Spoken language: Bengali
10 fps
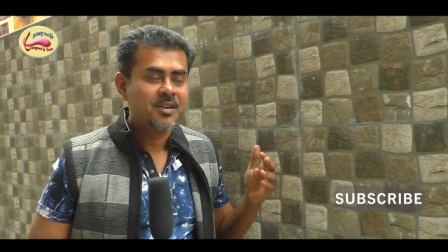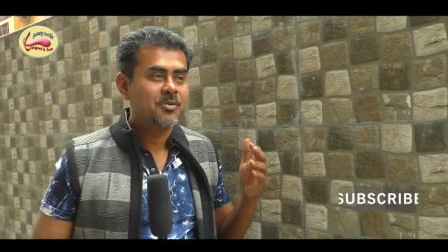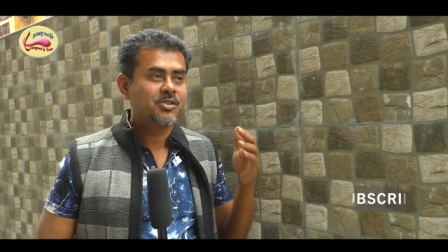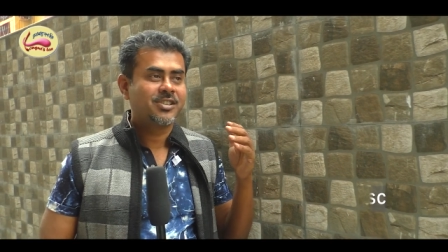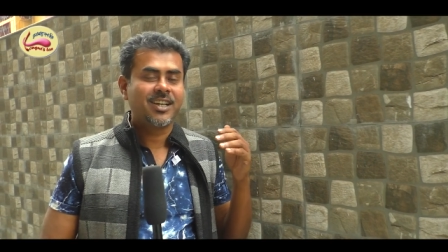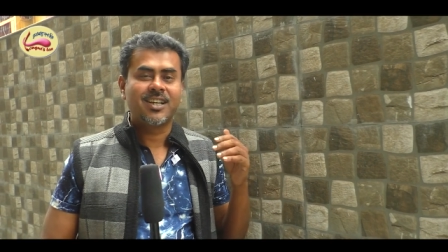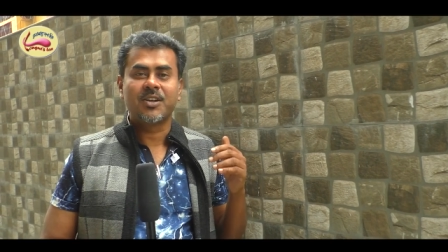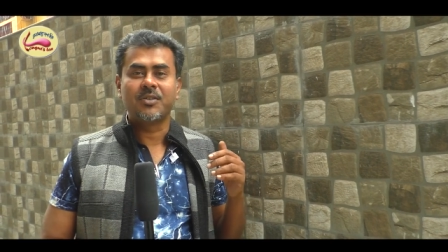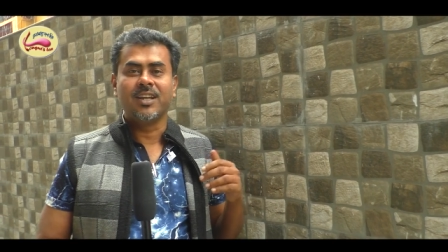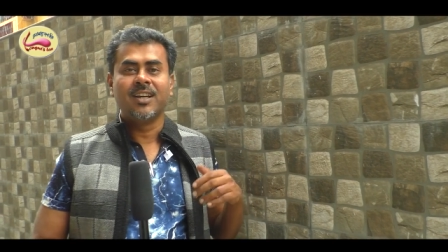এবং সেই
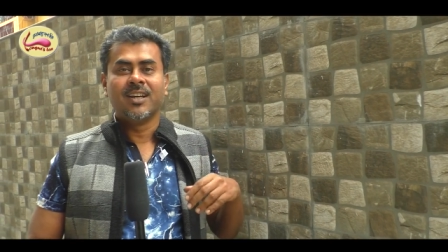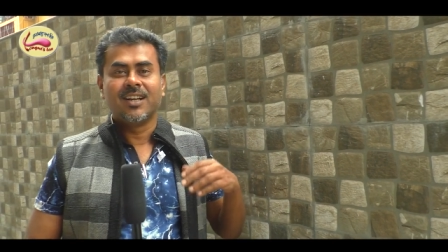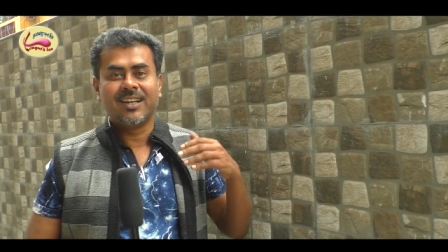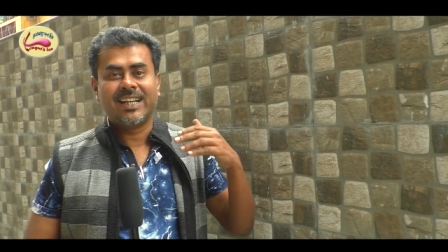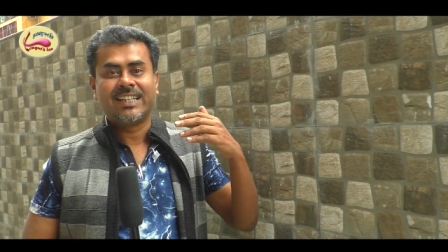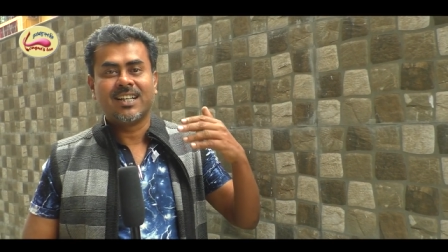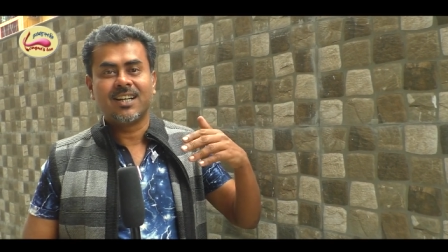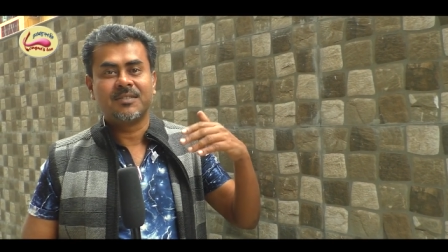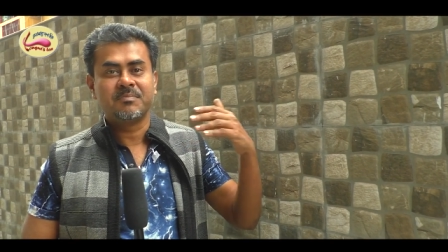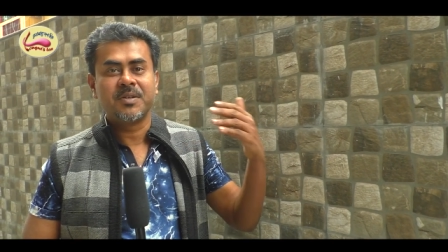কারণে এটা
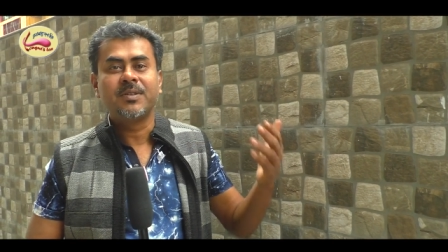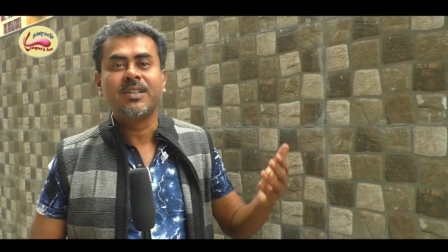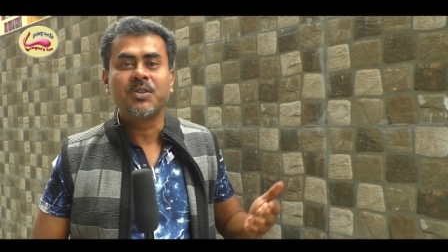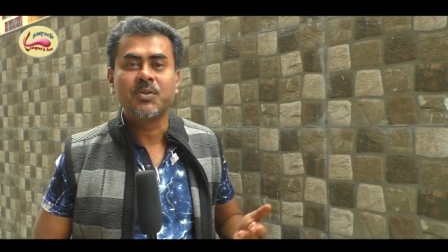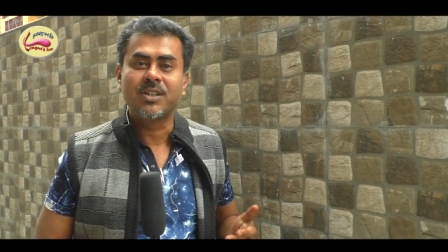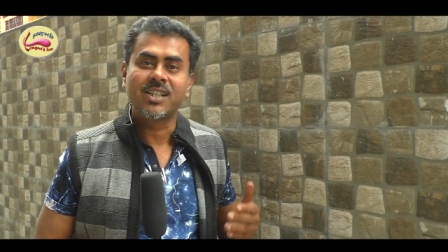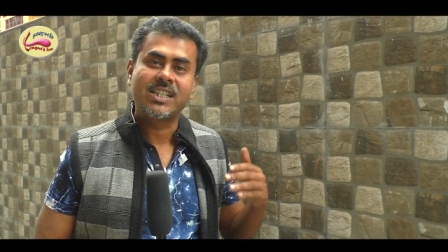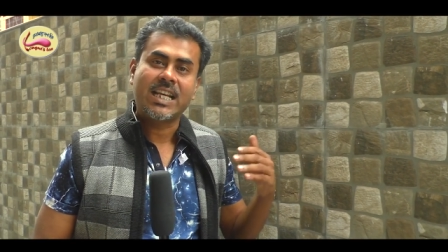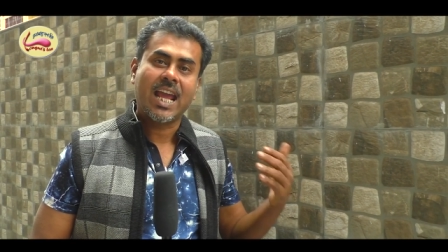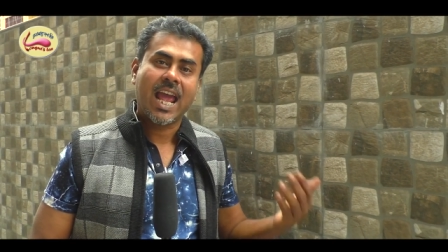বিভিন্ন
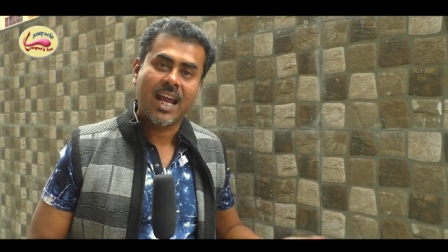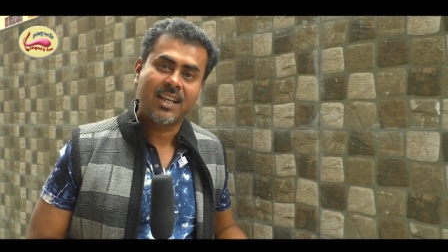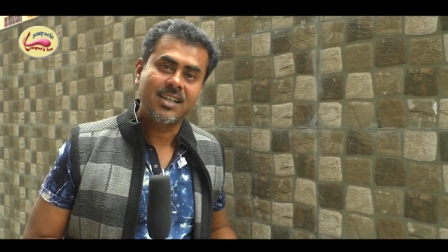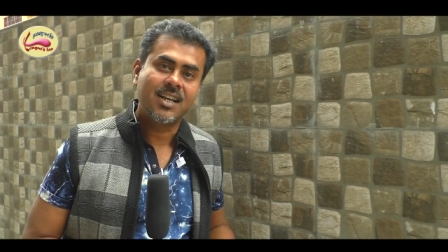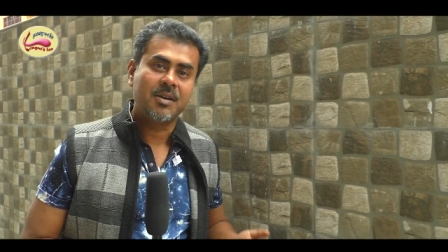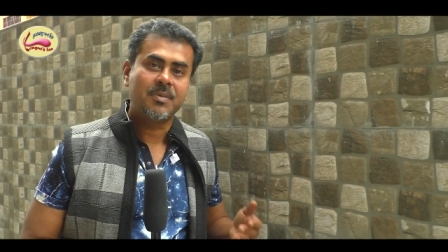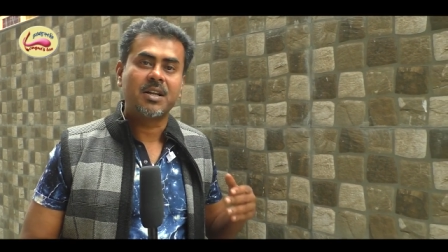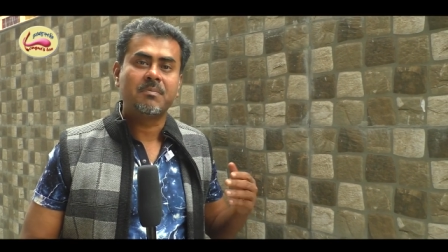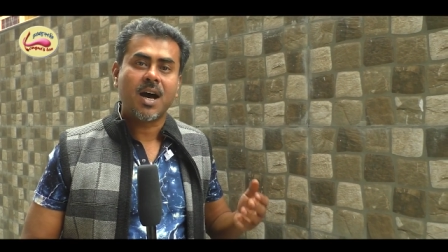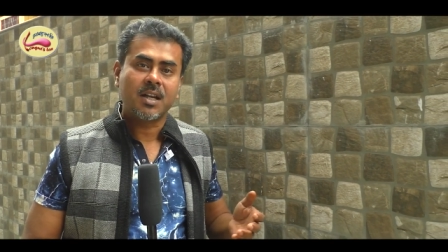দেশে একই
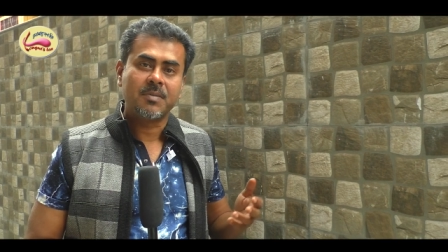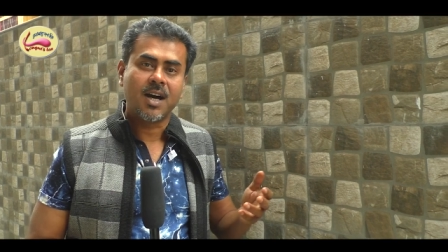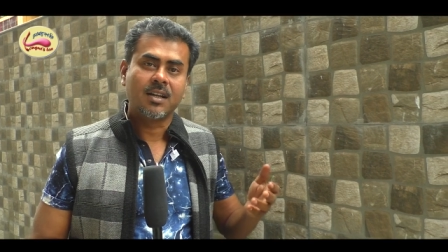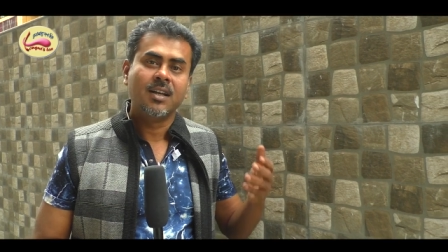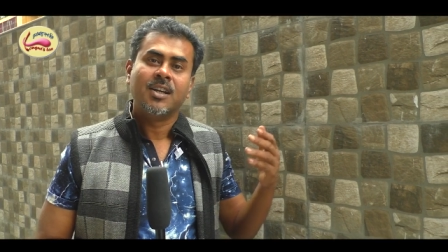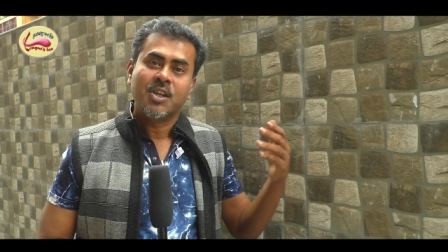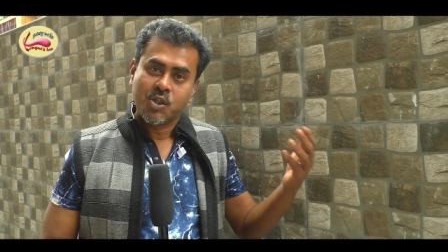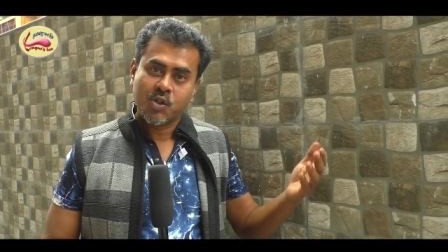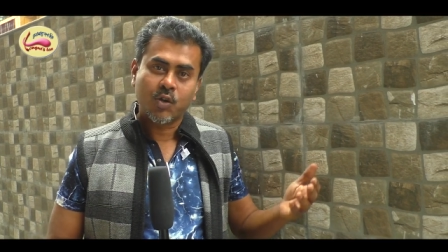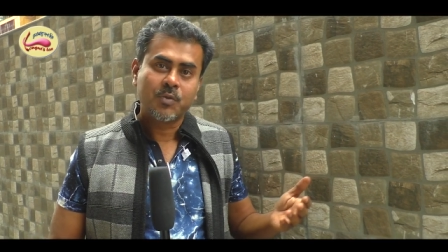খাবার বারবার
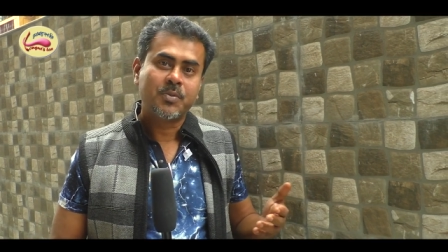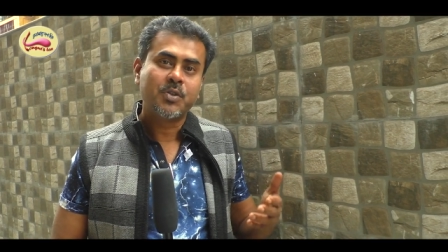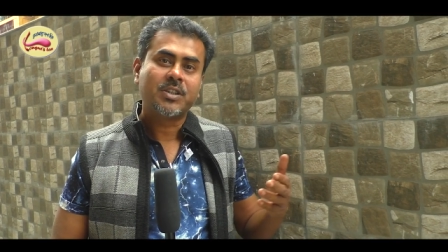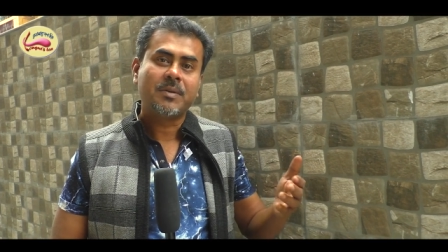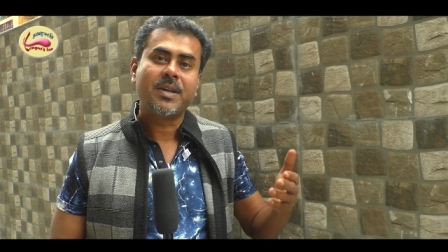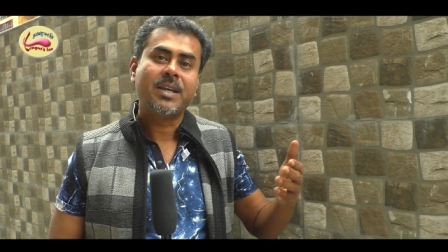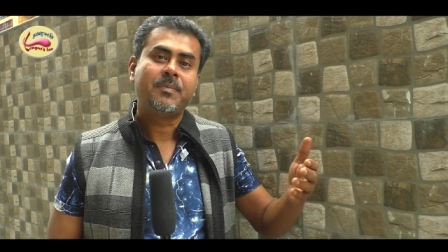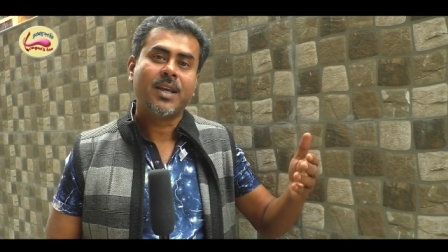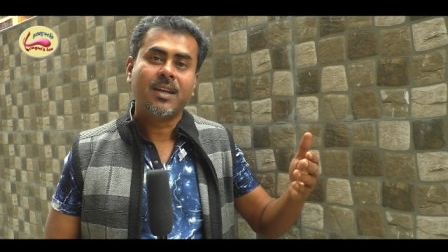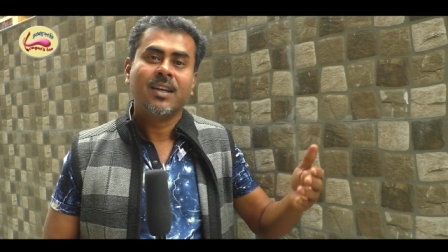জনপ্রিয়তা পেয়ে
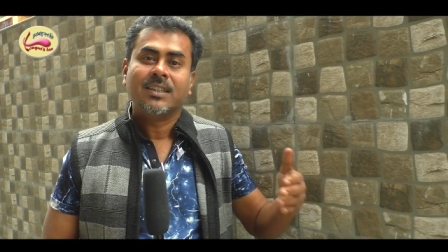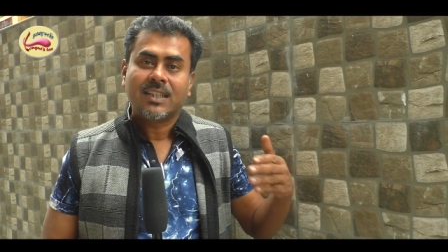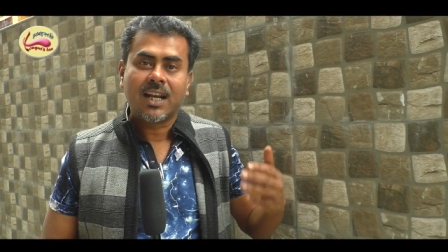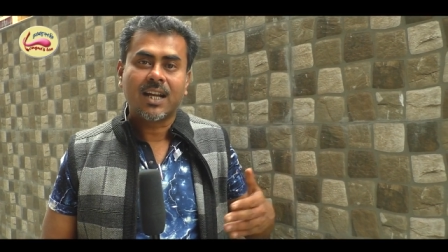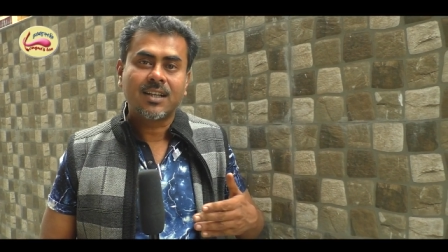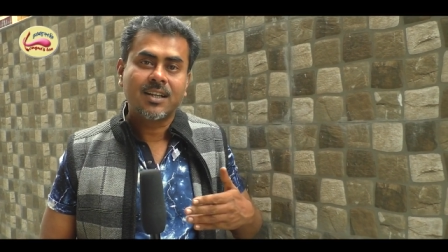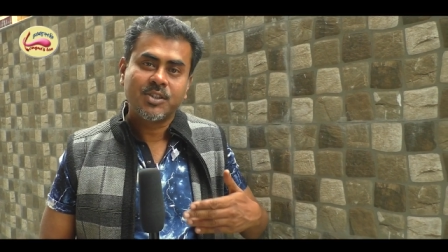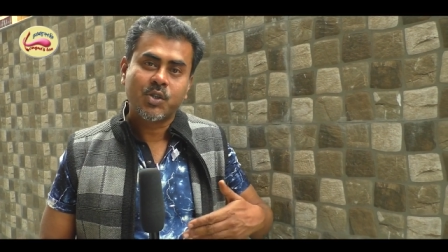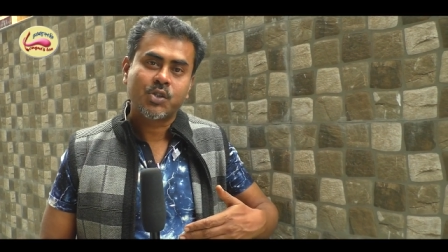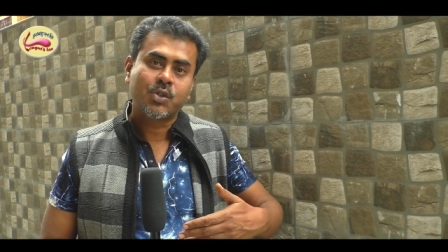পেয়ে তার একটা
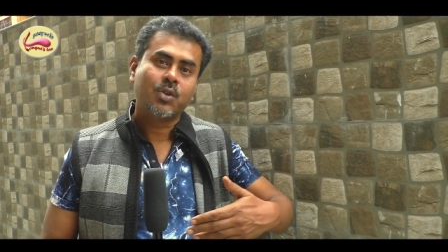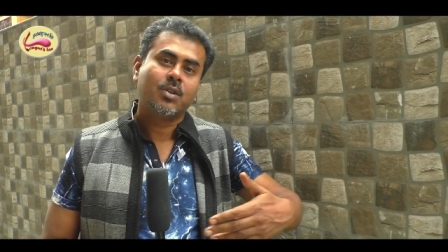নিজস্ব